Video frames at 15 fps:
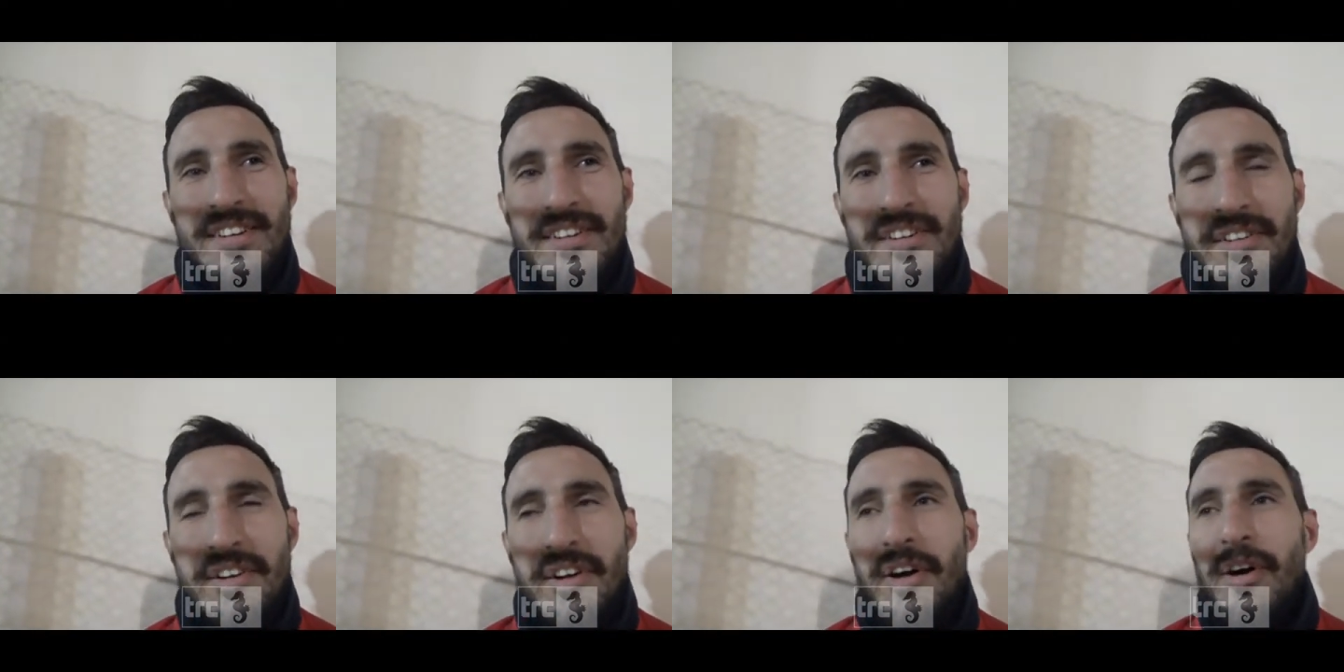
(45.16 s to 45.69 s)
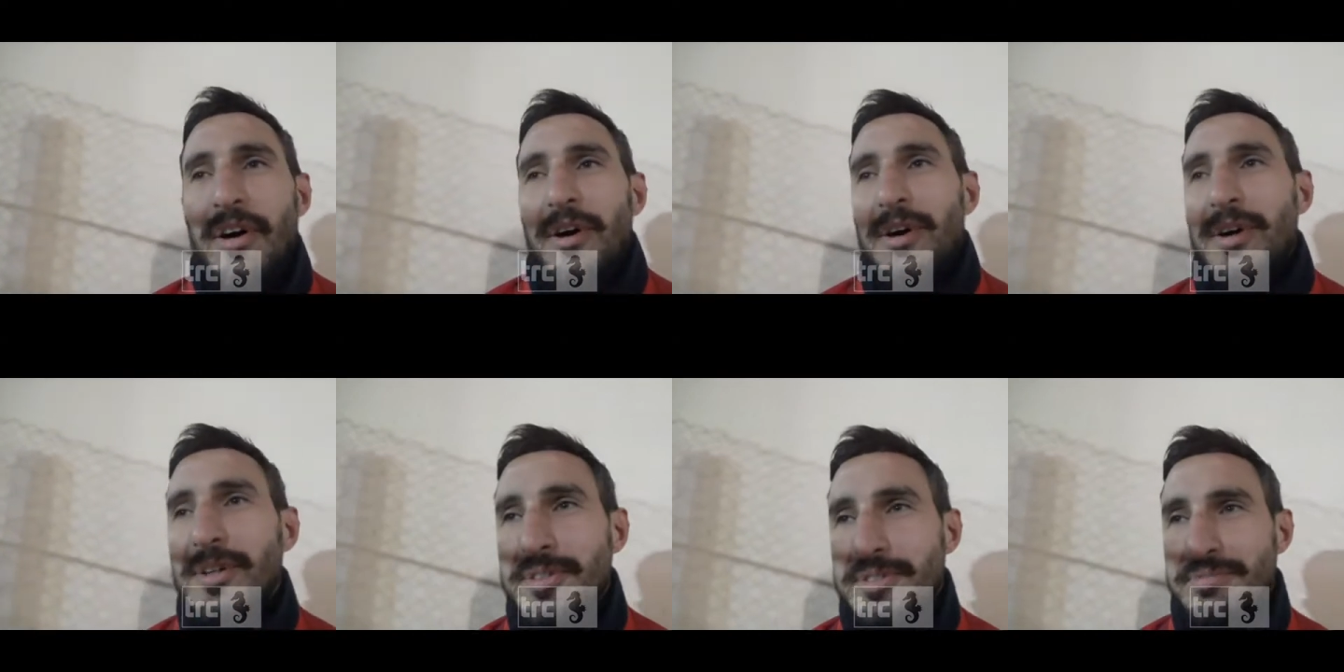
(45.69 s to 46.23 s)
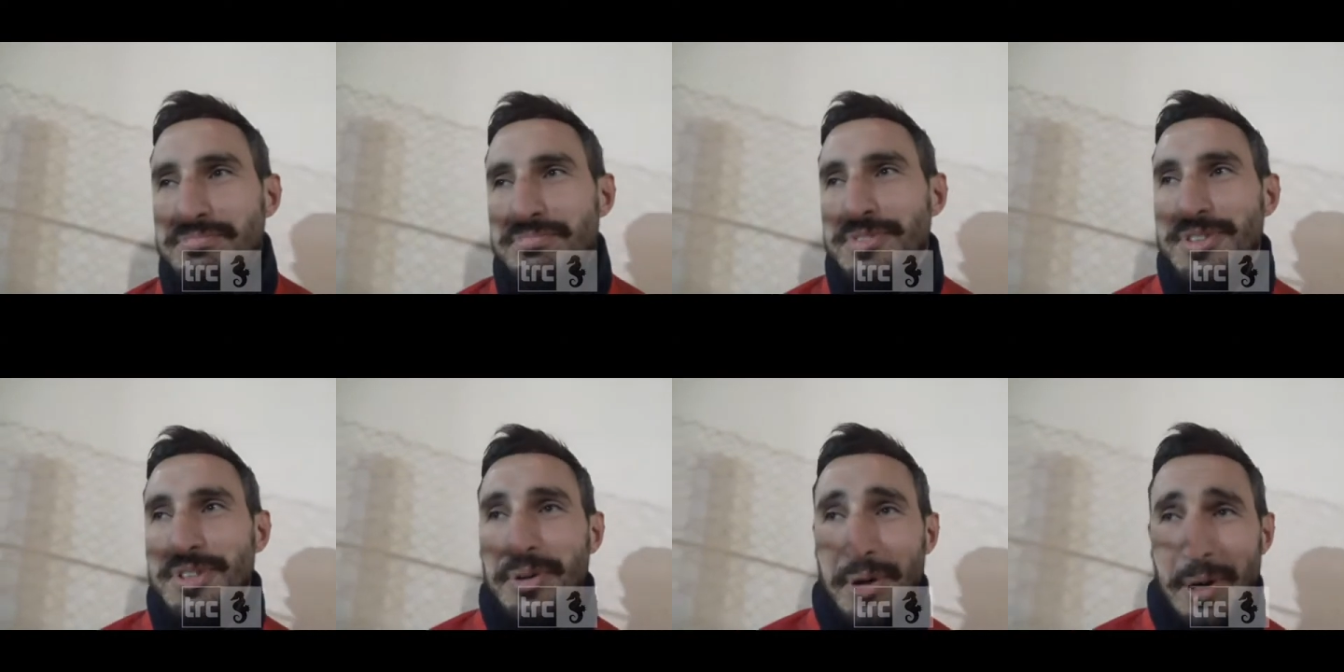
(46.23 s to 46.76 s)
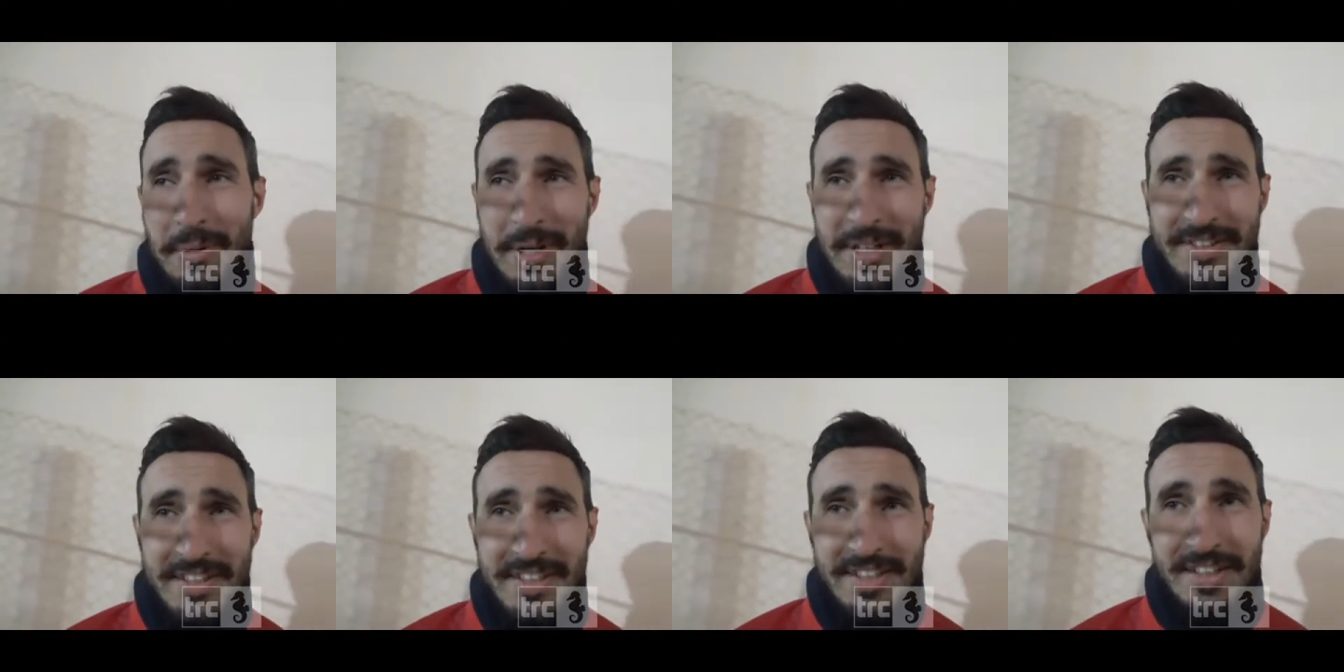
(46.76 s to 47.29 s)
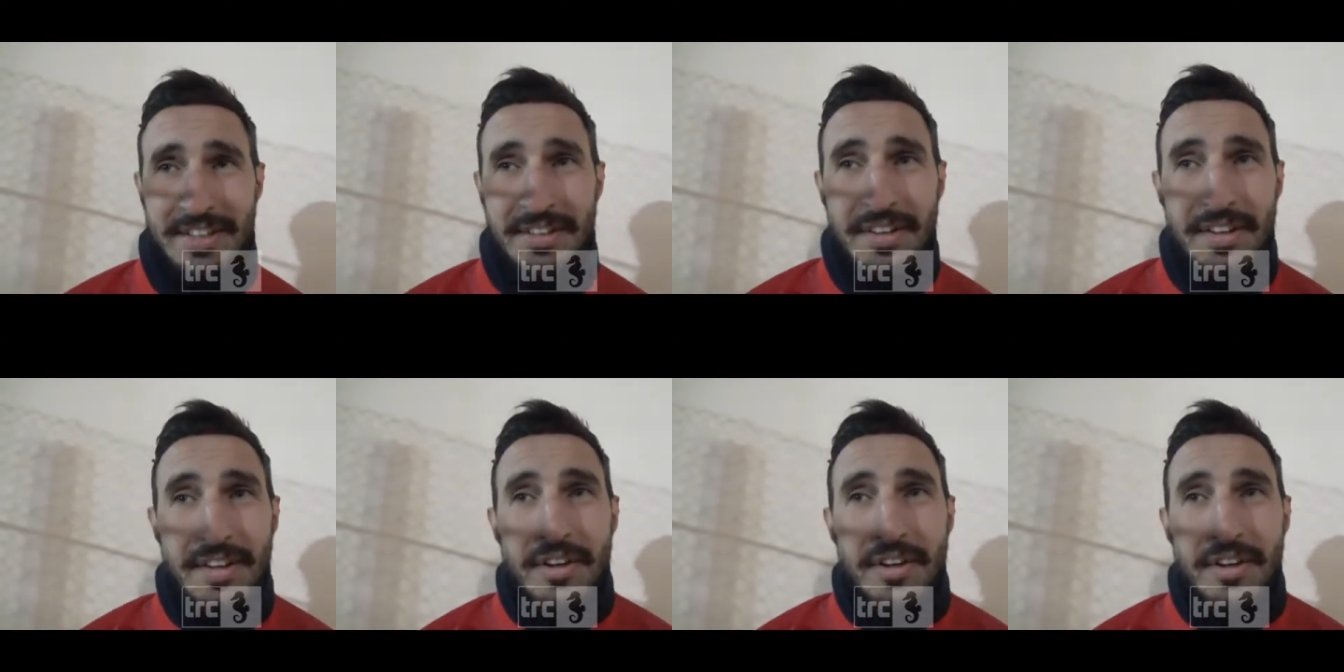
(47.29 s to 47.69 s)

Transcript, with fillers: No, sicuramente